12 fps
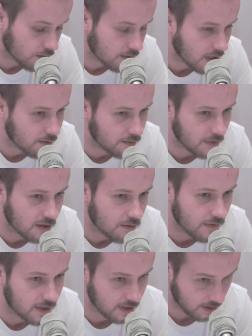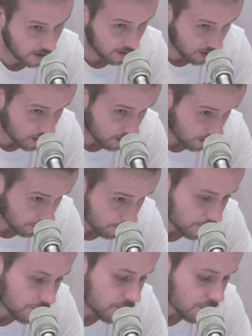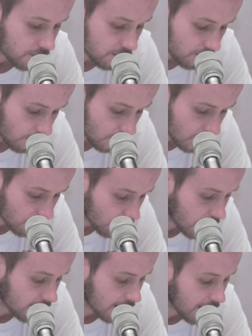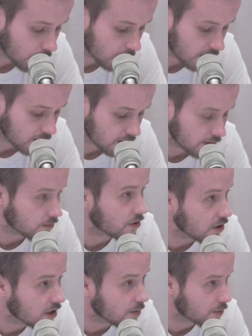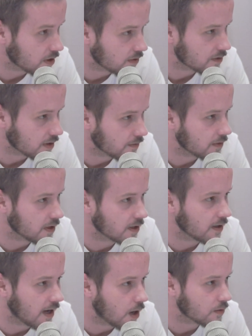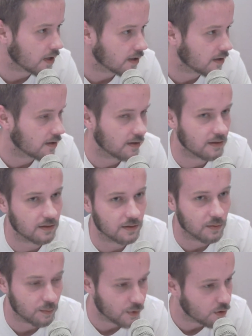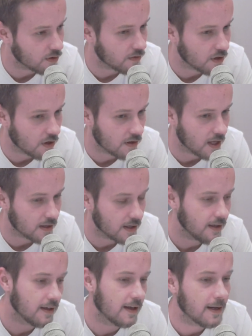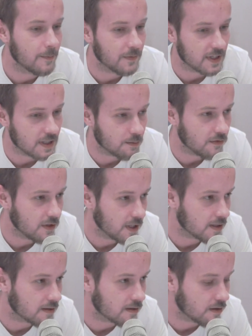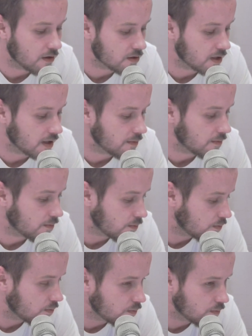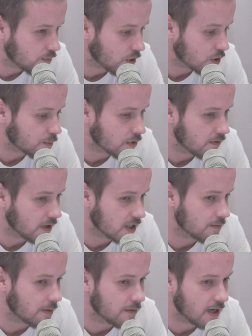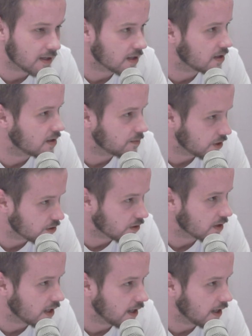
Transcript: samą taką kwestię techniczną i to, jak te auta, czy te silniki przede wszystkim w tych autach y, były wykonane, niesamowite jest to, że biorąc pod uwagę, że mamy lata 70.,